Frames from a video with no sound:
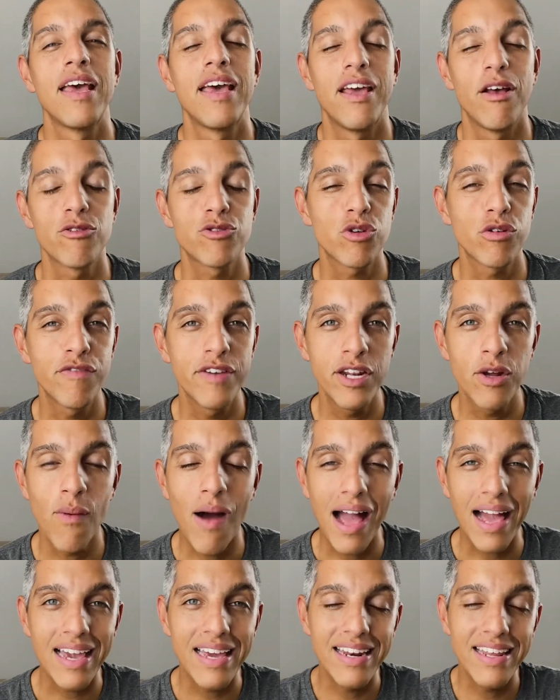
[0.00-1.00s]
Eu sou Vini
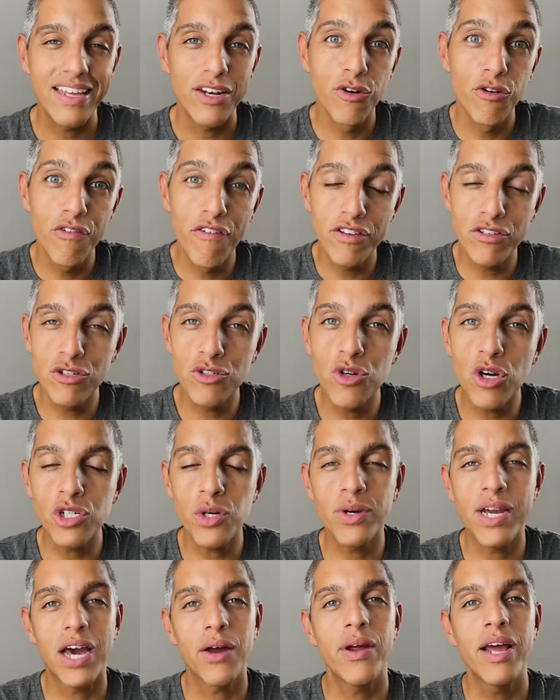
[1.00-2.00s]
Acne. No vídeo de hoje
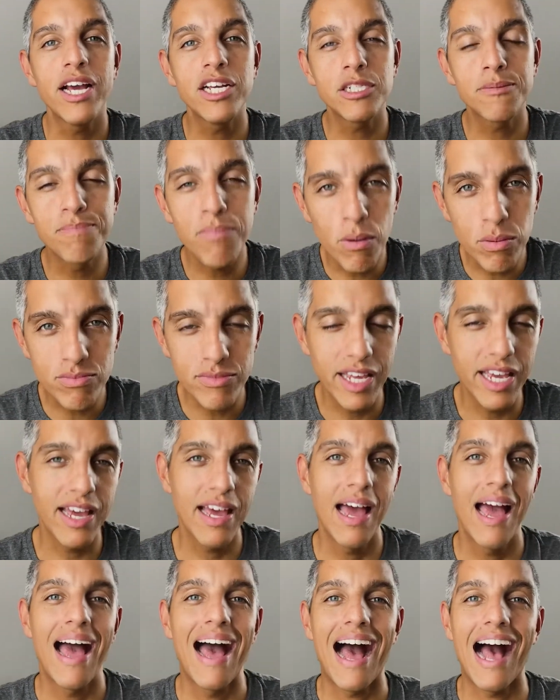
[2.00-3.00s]
eu quero
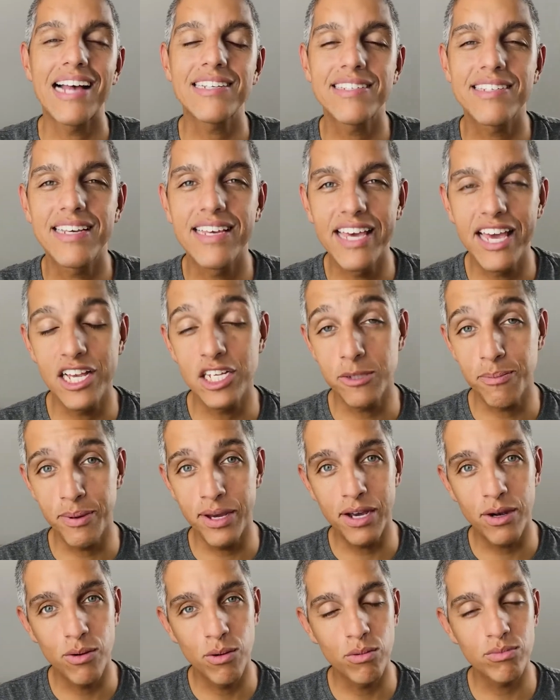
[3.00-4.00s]
responder a seguinte
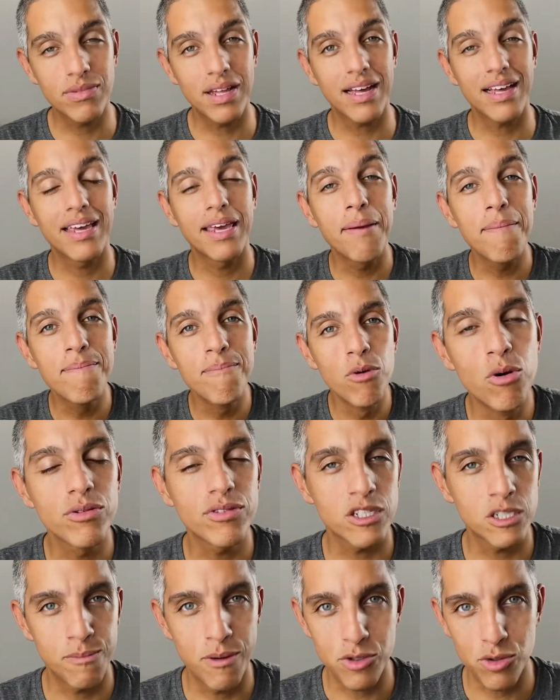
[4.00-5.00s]
pergunta que
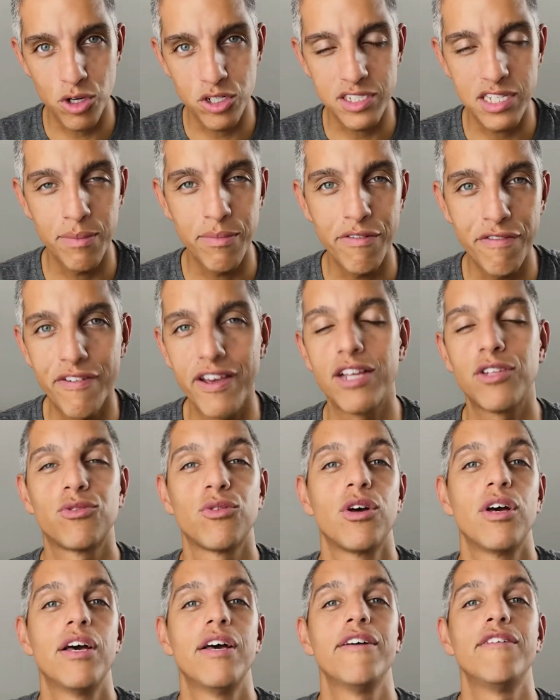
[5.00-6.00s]
muitas pessoas têm me feito:
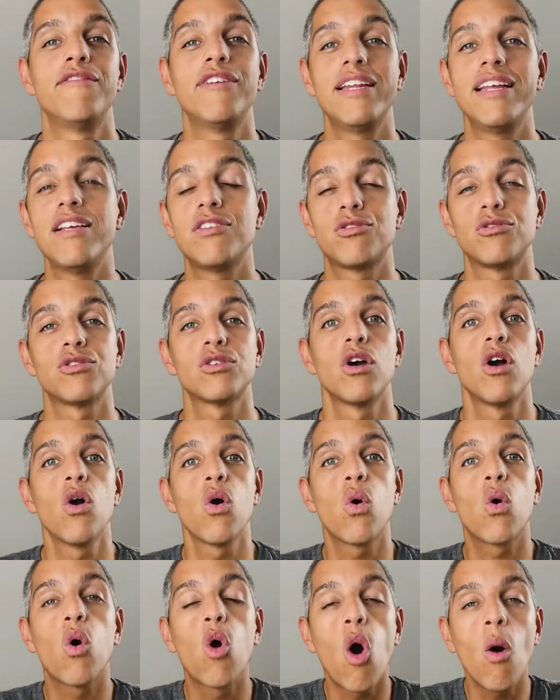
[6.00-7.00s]
Vinícius,
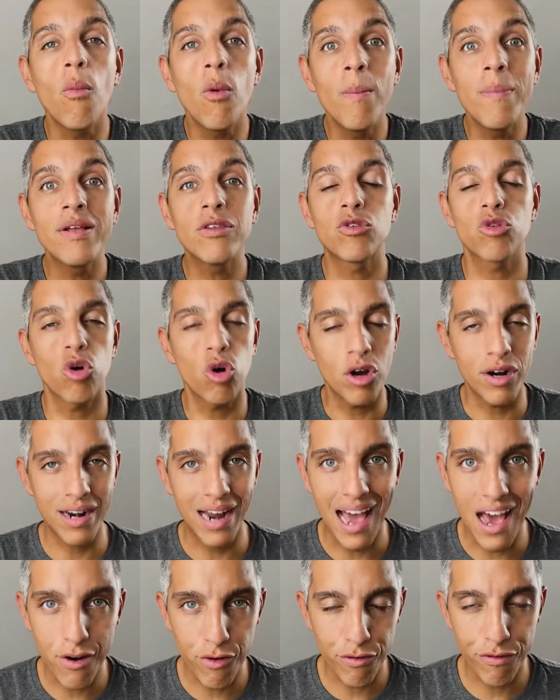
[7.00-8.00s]
como me
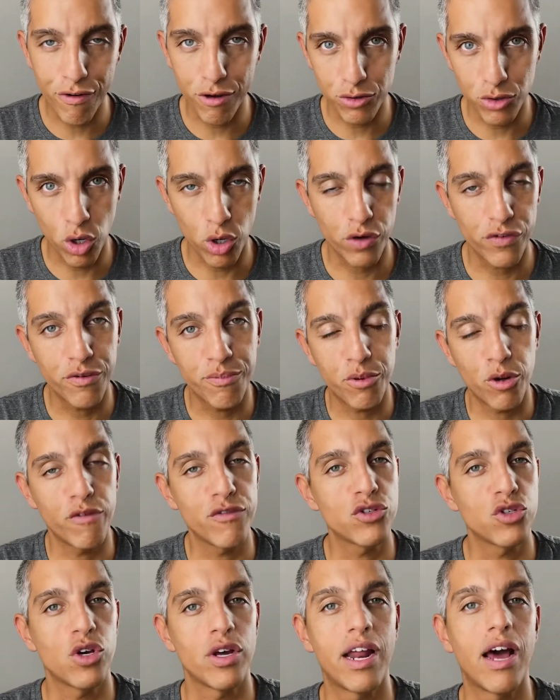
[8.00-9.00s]
tornar um fotógrafo
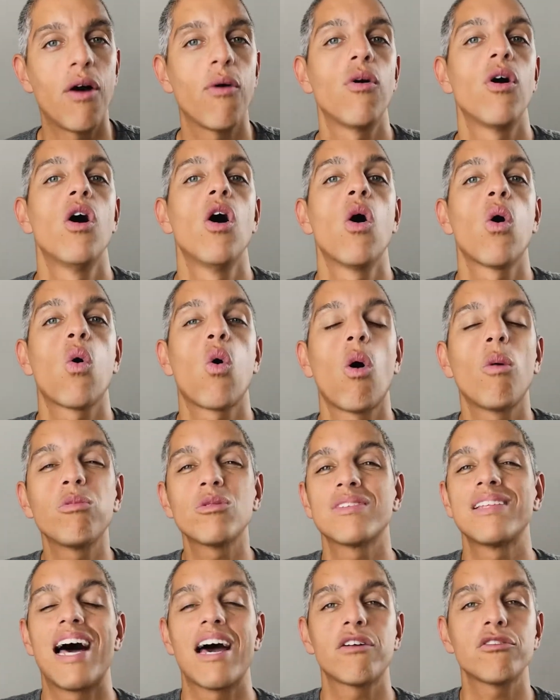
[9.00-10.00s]
profissional como
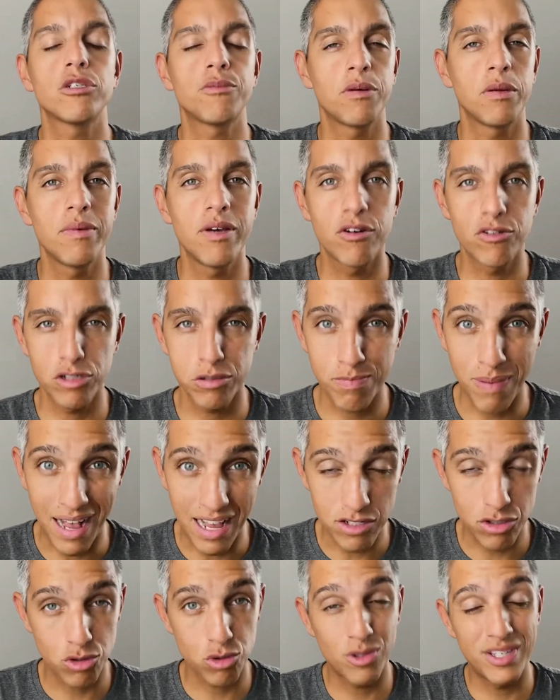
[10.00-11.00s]
dar os primeiros
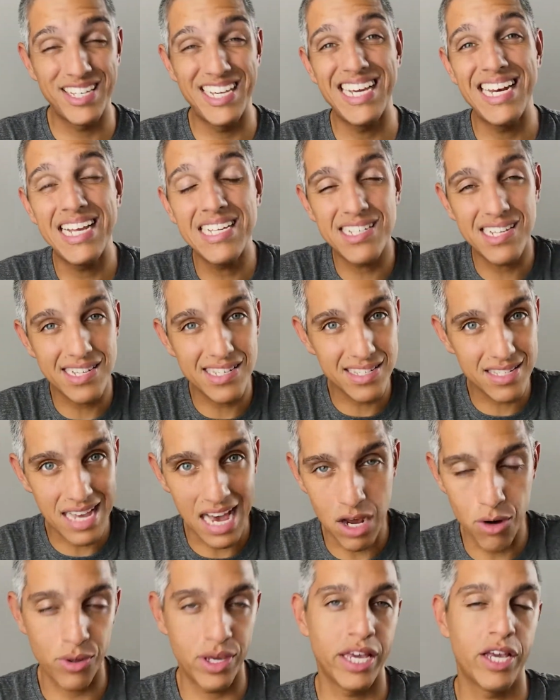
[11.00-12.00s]
passos, o que é
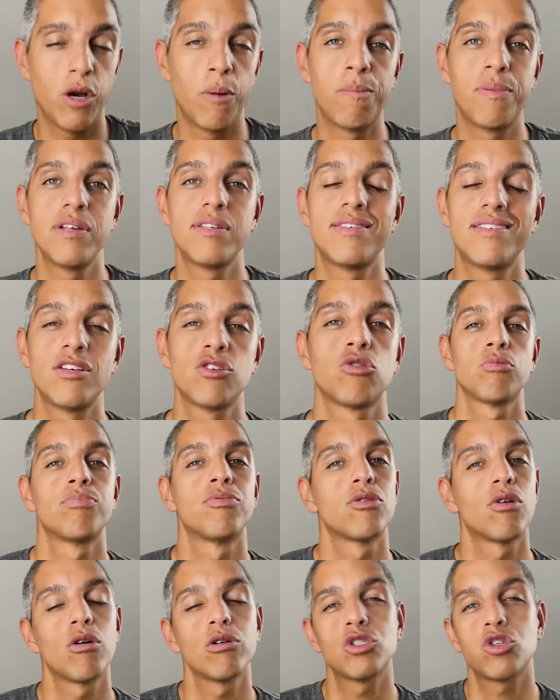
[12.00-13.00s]
necessário, o que, é que eu preciso,
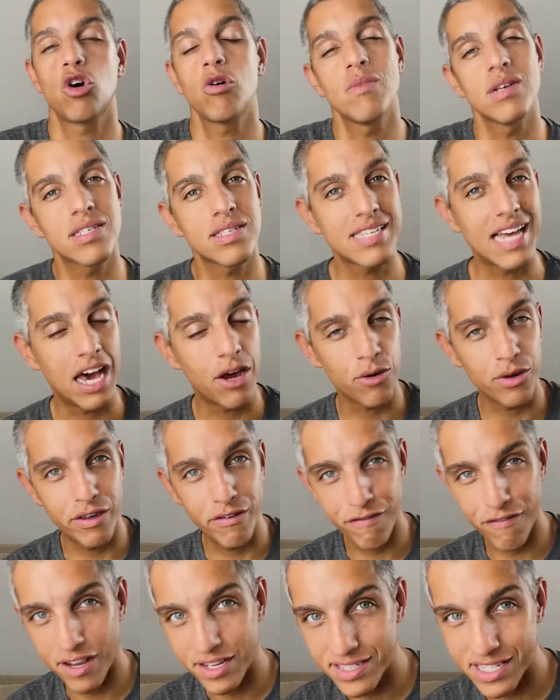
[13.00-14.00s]
por onde começar, o que
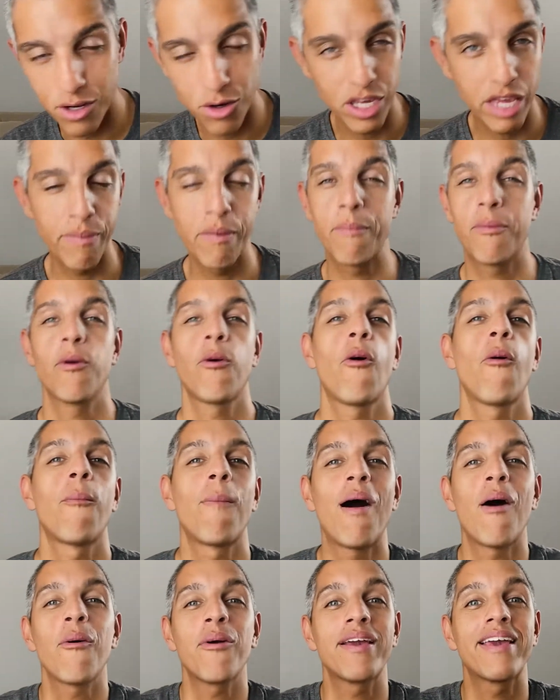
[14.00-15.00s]
fazer, o que me
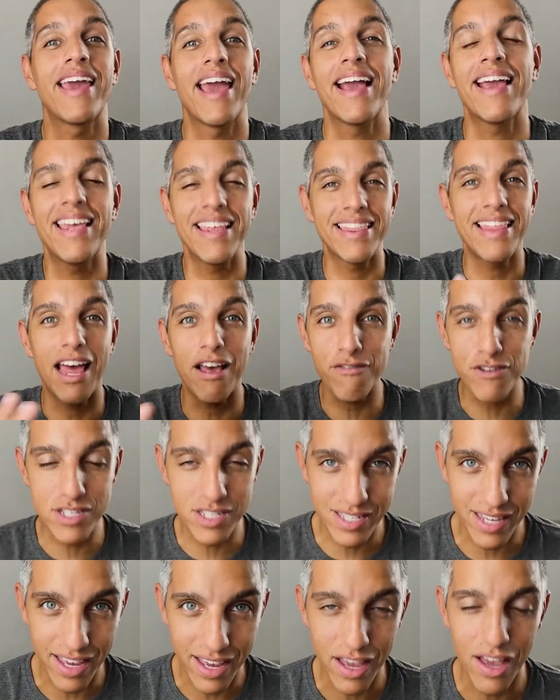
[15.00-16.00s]
preocupar, o que, é que deve
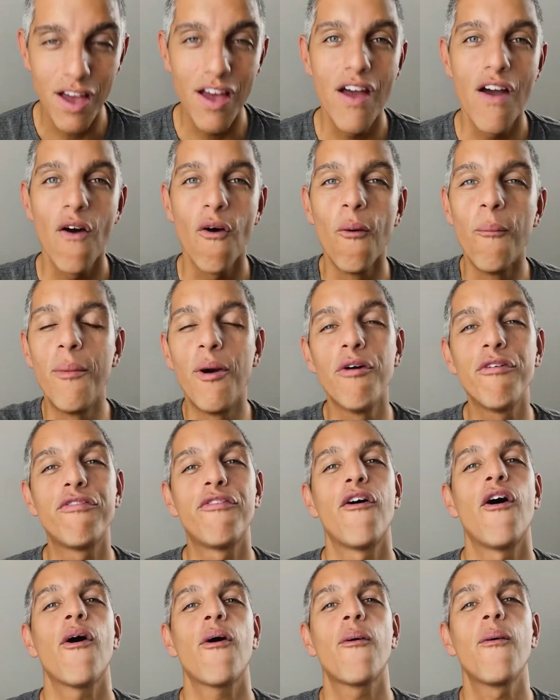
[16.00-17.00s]
ser o meu
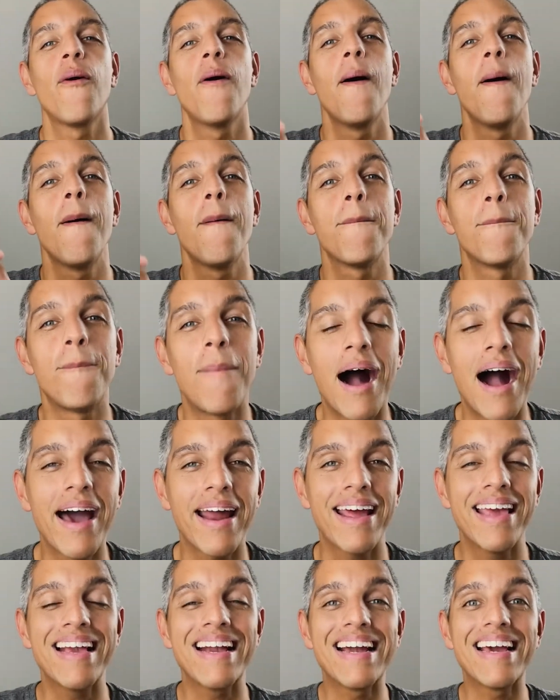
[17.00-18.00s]
foco
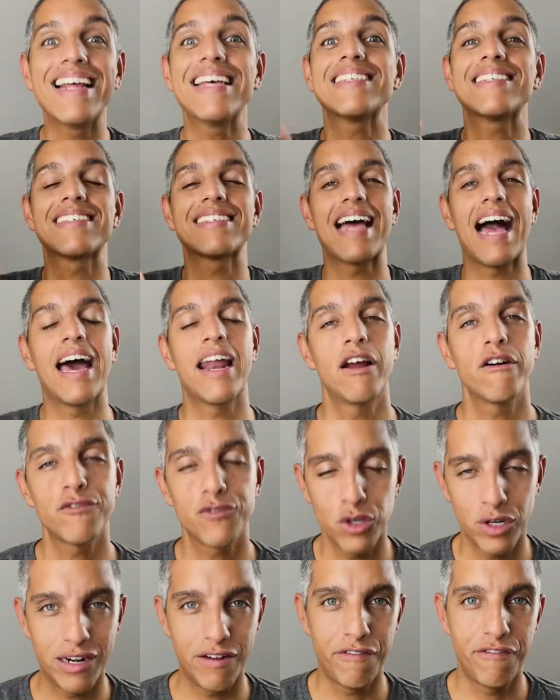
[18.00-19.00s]
para ingressar na
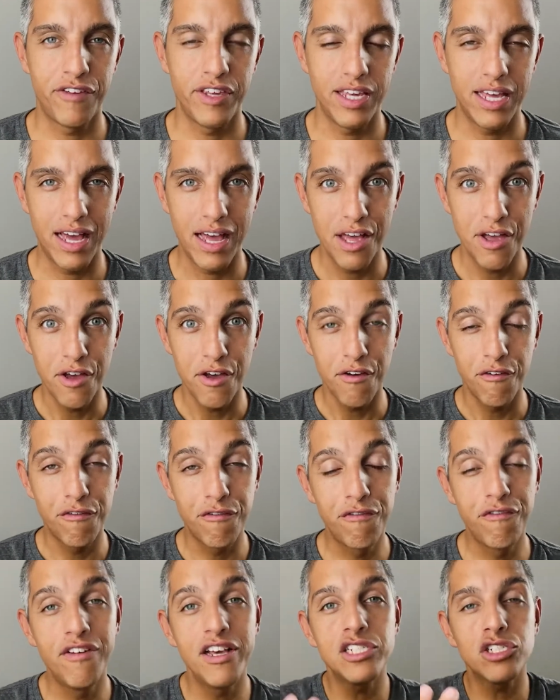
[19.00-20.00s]
fotografia,
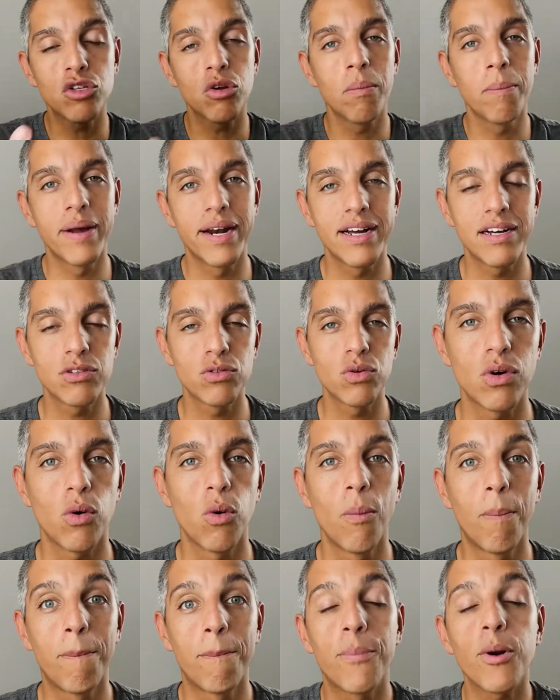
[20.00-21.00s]
vislumbrando
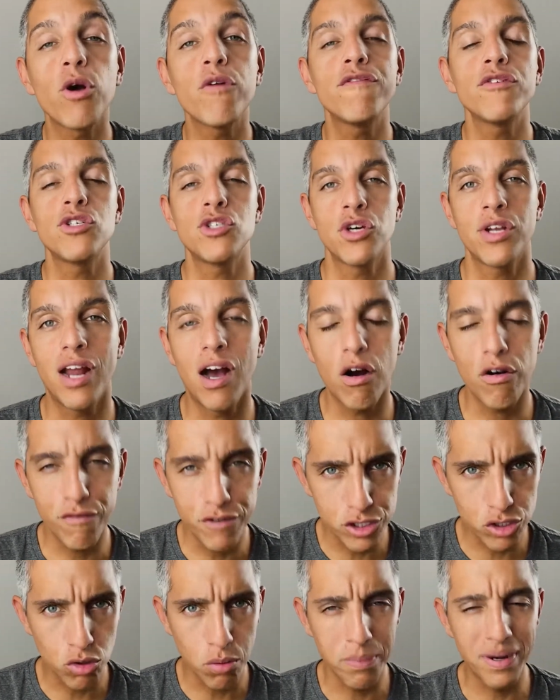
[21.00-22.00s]
o profissional,
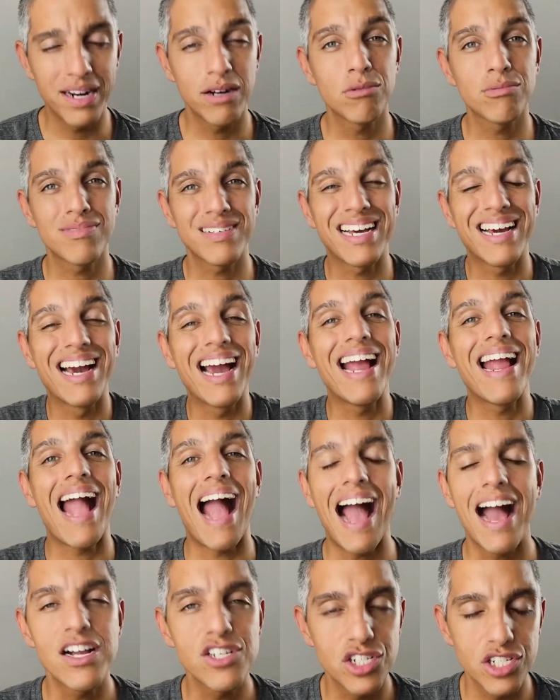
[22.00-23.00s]
vislumbrando
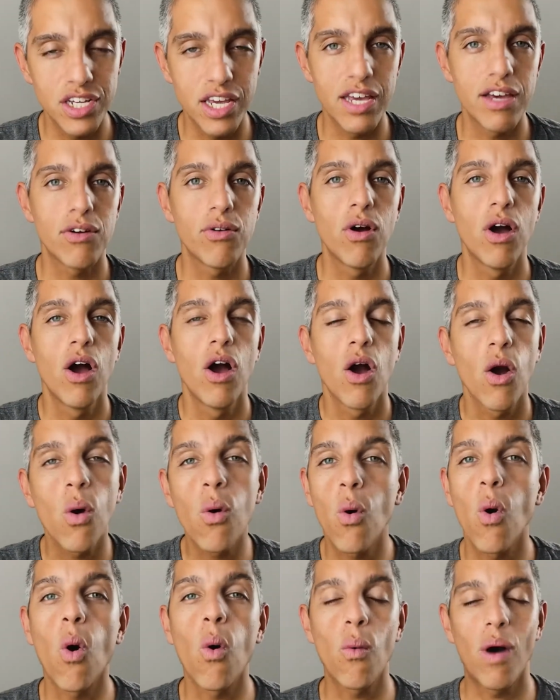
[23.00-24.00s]
ganhar dinheiro
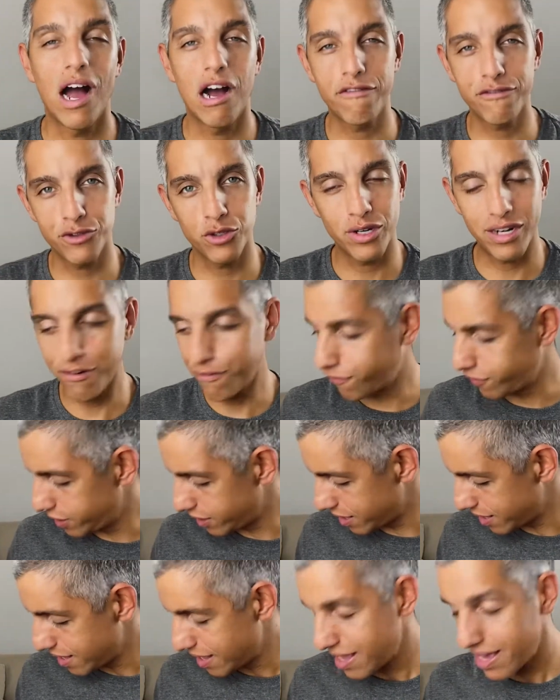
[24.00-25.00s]
com a
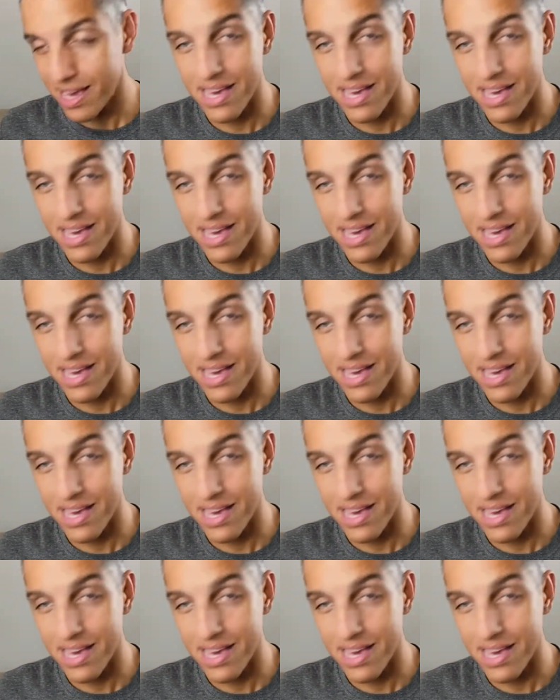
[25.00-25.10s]
fotografia.